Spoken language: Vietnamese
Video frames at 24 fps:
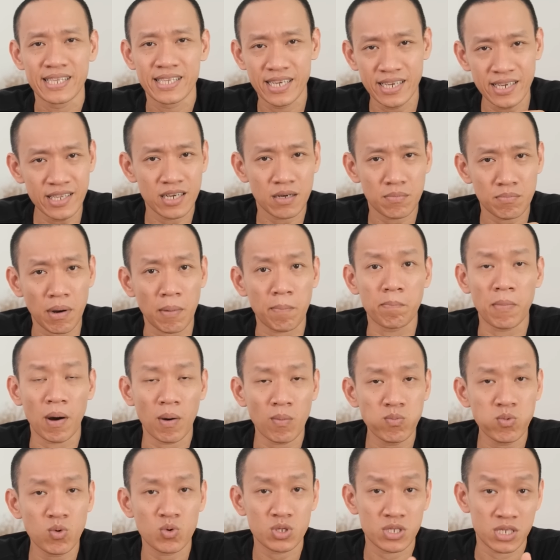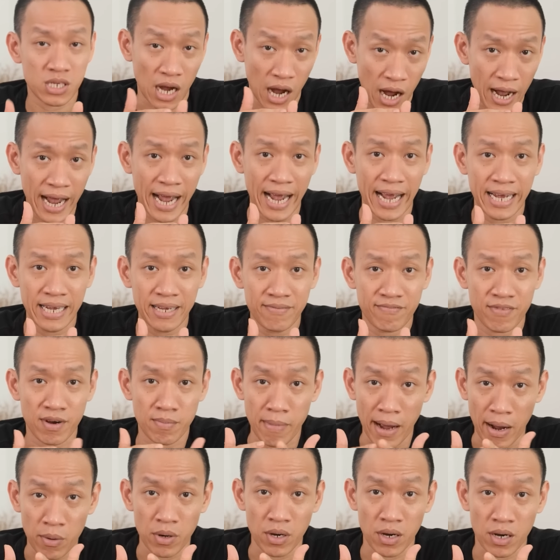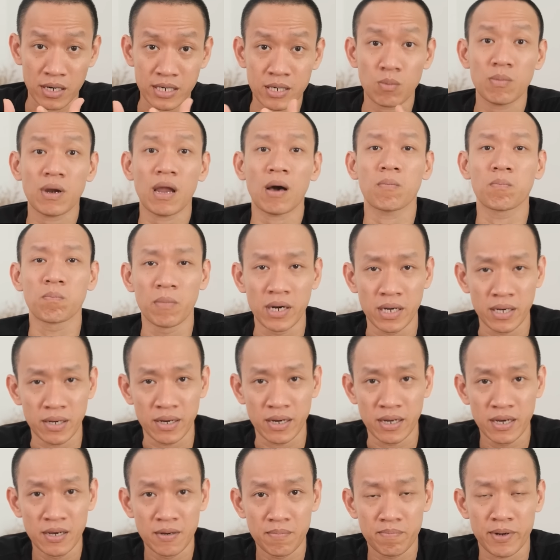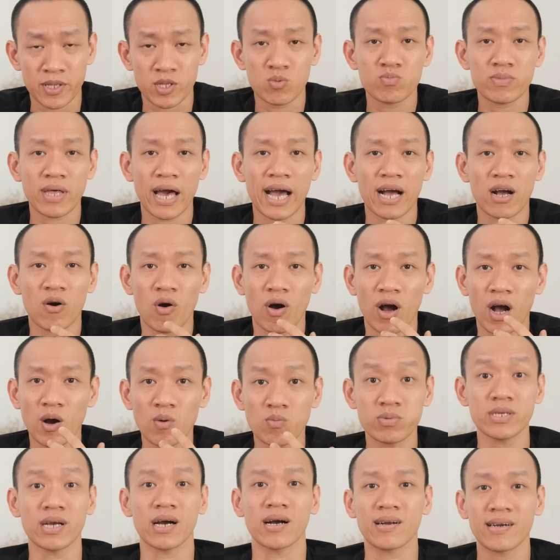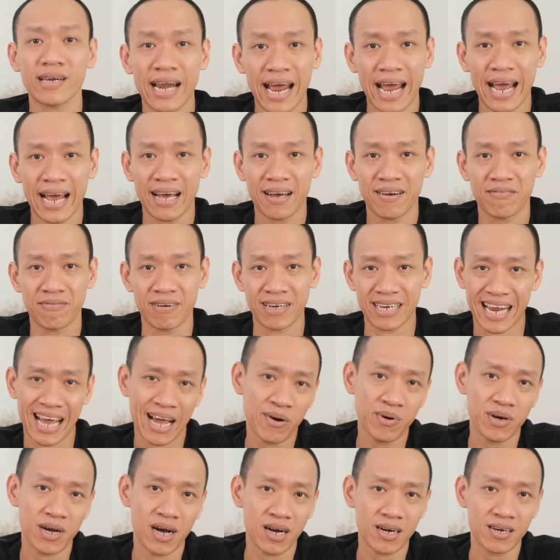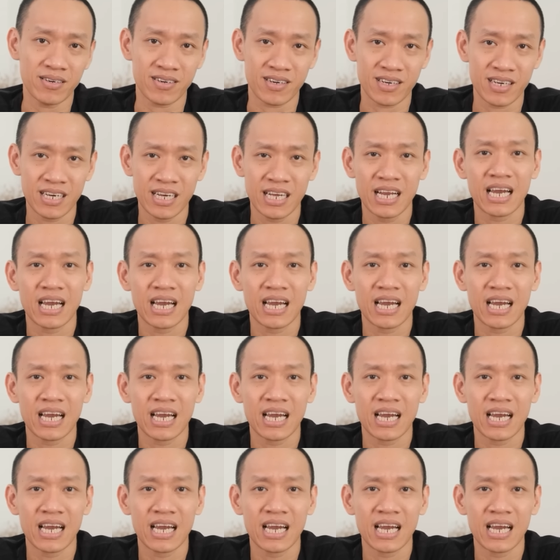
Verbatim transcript: chính những mầm móng của sợ hãi và bạo lực trong lòng mình mà chúng ta còn không nhận ra và tháo gỡ được,